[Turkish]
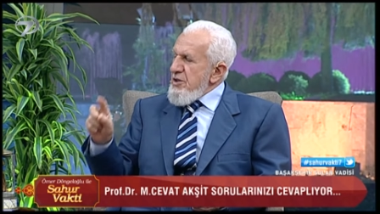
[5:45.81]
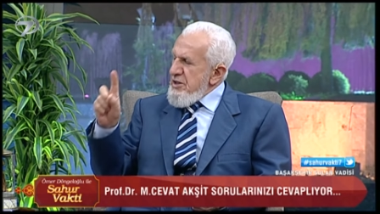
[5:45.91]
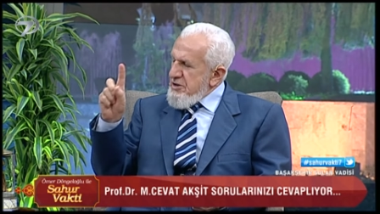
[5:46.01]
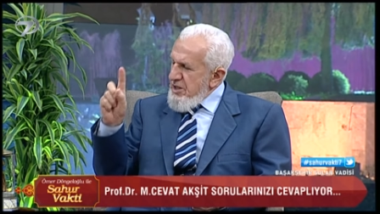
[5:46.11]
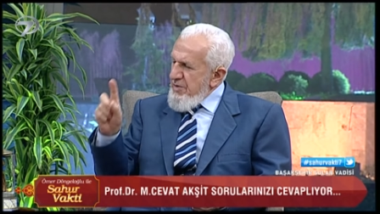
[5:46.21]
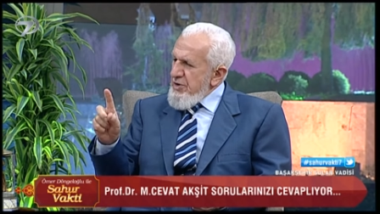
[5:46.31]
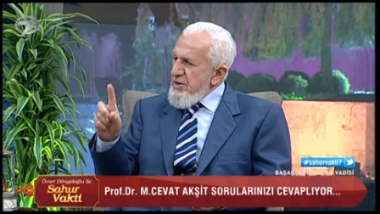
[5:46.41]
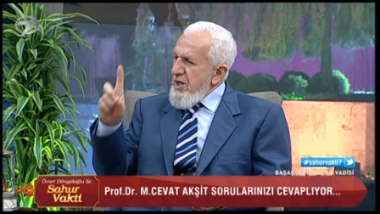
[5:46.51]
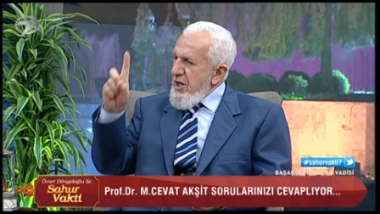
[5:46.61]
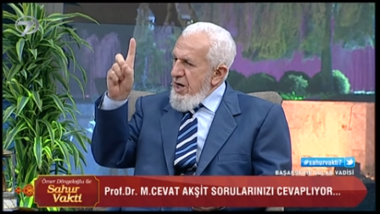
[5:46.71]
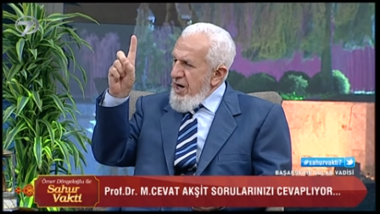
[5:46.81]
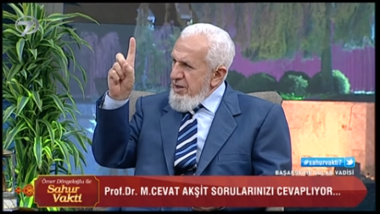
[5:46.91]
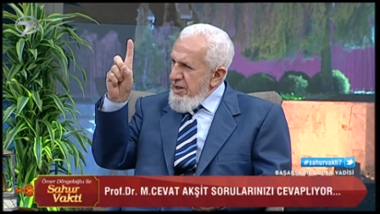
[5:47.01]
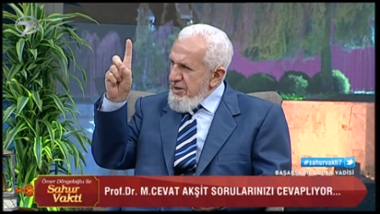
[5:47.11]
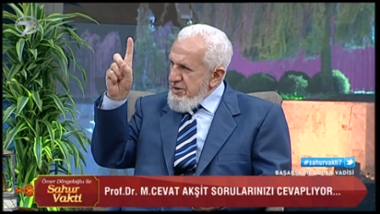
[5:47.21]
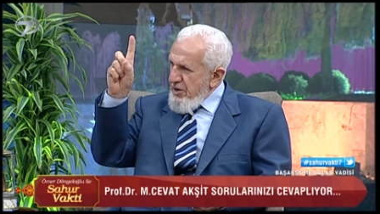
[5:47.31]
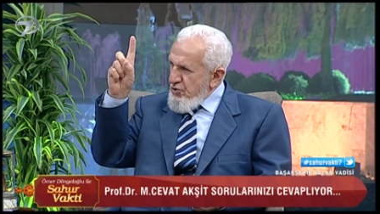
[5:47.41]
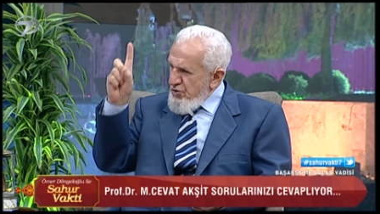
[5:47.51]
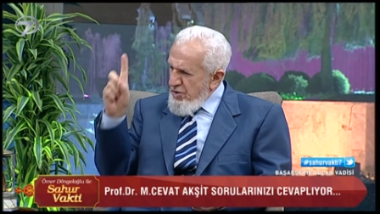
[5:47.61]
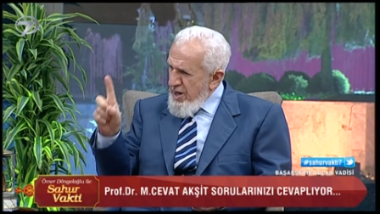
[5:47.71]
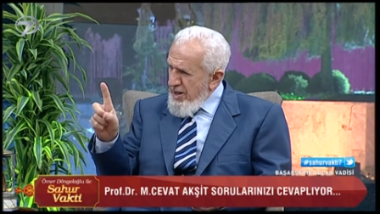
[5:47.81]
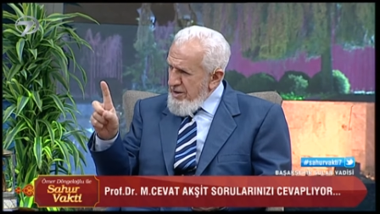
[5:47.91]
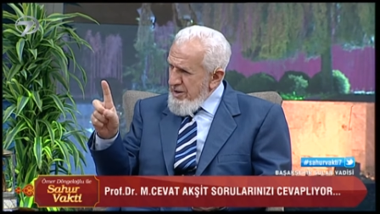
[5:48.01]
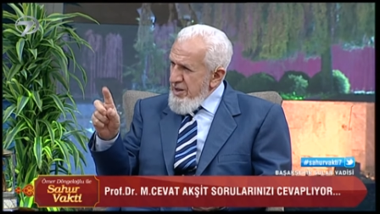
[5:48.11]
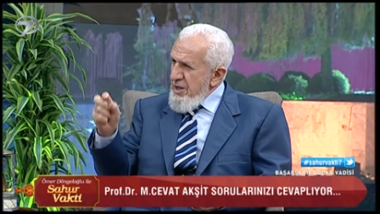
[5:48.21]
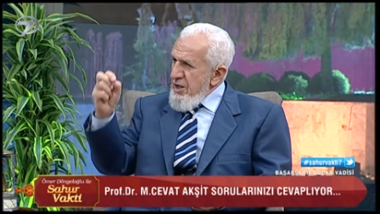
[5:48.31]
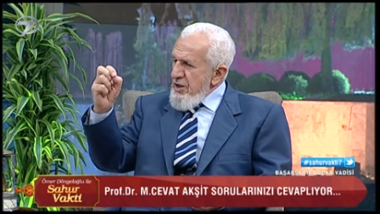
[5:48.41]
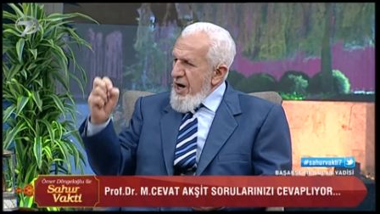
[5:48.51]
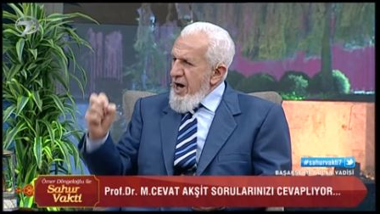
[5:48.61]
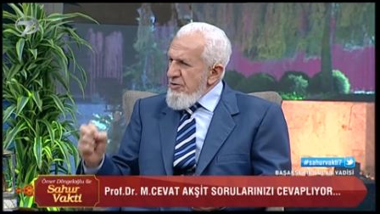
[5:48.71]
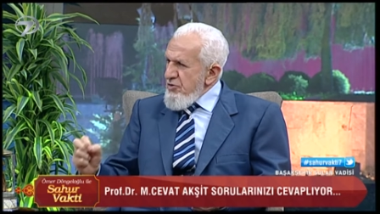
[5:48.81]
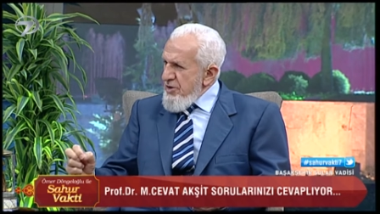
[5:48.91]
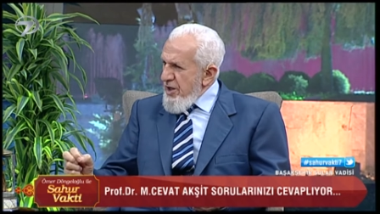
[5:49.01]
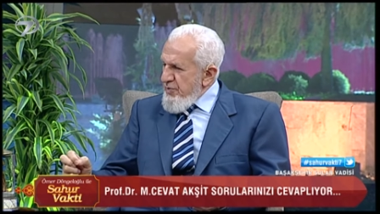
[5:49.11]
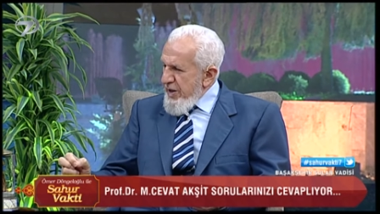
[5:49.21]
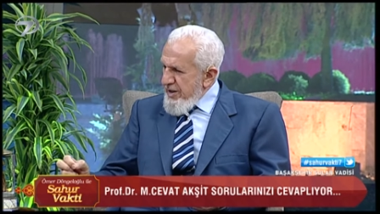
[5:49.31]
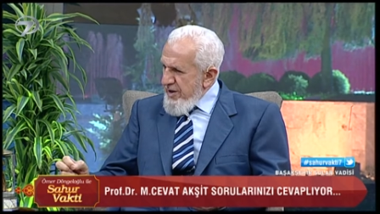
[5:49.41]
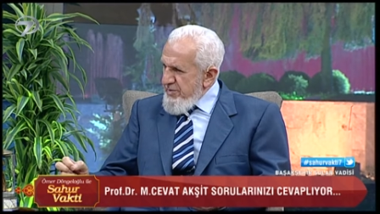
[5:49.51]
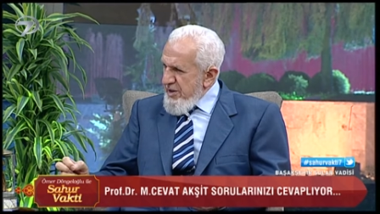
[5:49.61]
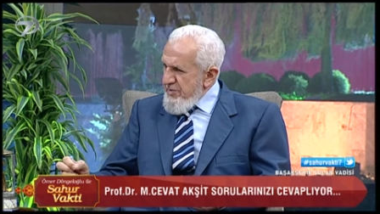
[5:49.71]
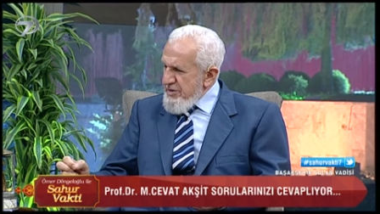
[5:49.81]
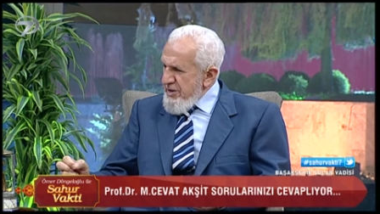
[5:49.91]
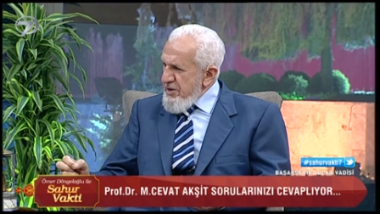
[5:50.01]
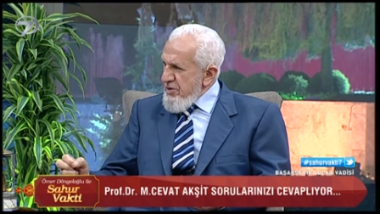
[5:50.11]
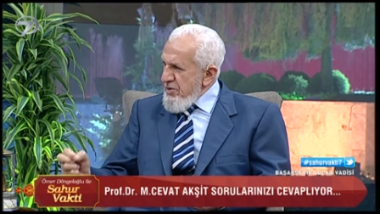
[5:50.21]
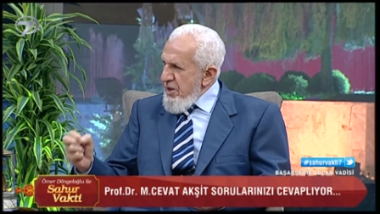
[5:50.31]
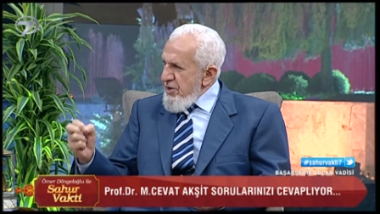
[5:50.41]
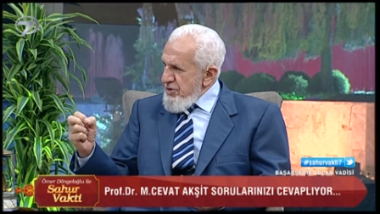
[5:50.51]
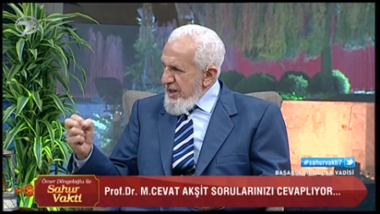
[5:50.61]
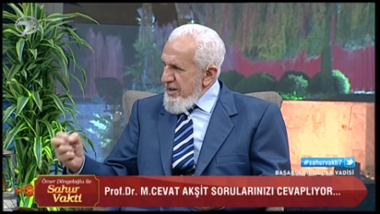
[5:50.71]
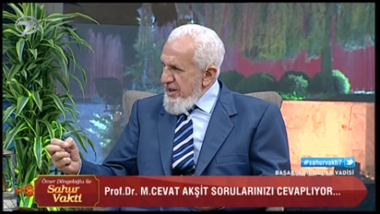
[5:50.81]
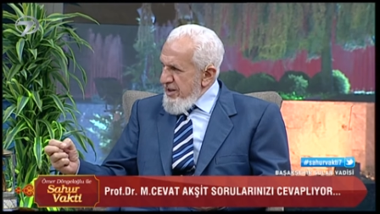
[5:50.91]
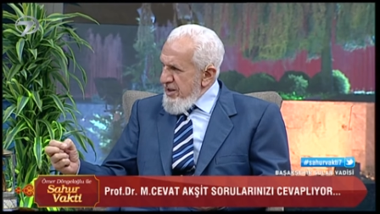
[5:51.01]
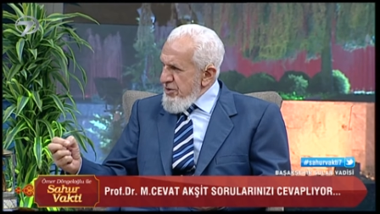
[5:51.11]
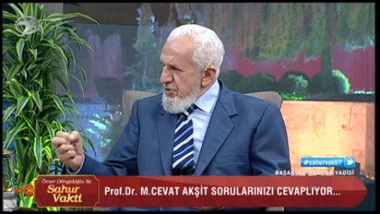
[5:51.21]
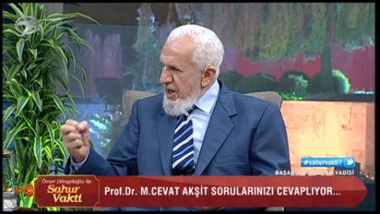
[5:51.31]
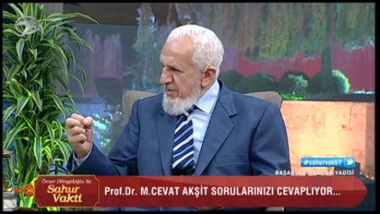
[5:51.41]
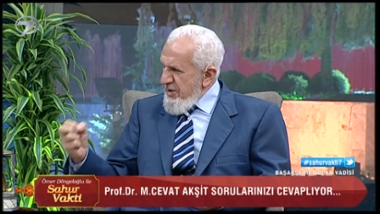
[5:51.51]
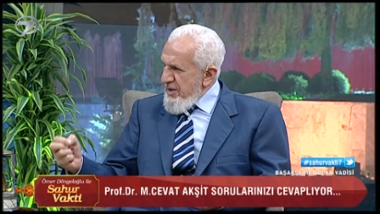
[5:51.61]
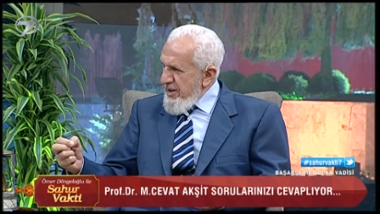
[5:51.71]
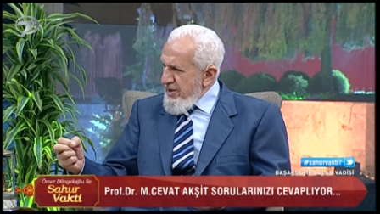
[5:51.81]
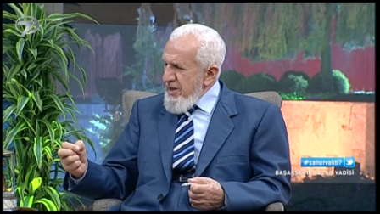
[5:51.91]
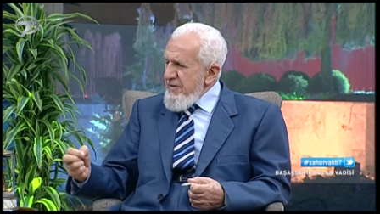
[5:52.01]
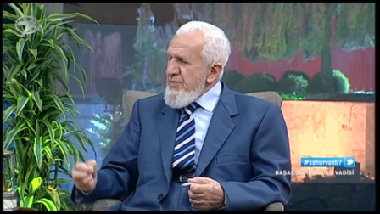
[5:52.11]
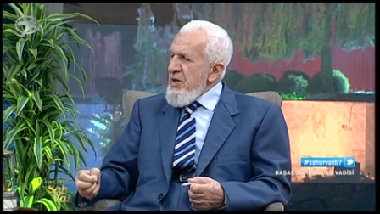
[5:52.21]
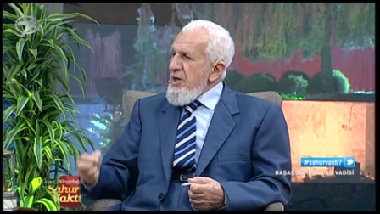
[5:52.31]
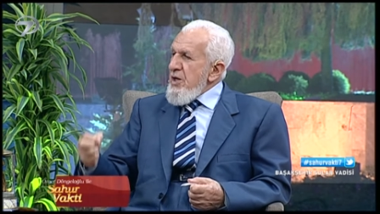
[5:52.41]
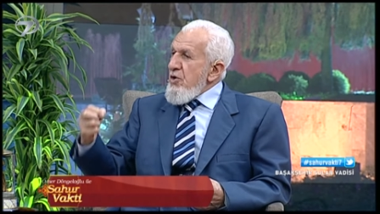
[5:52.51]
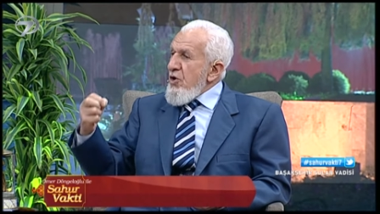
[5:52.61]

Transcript: İslam'da da anayasa Kur'an, kanunlar peygamberimizin şeyleri, emirleri. Talimatları.